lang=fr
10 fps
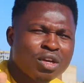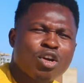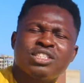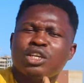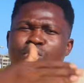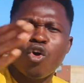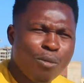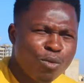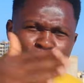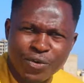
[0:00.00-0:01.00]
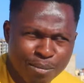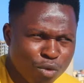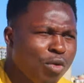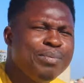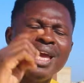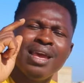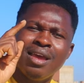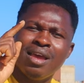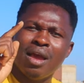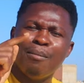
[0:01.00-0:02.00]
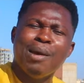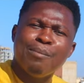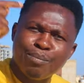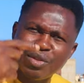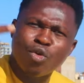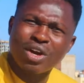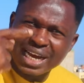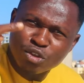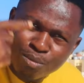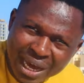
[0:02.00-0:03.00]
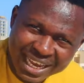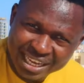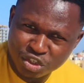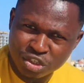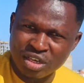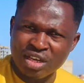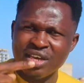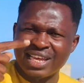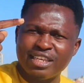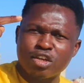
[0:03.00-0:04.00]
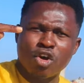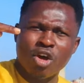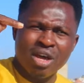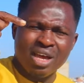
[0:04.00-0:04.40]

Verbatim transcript: Que ce soit homme ou femme. Ou bien, même dans le cas du mariage. C'est-à-dire que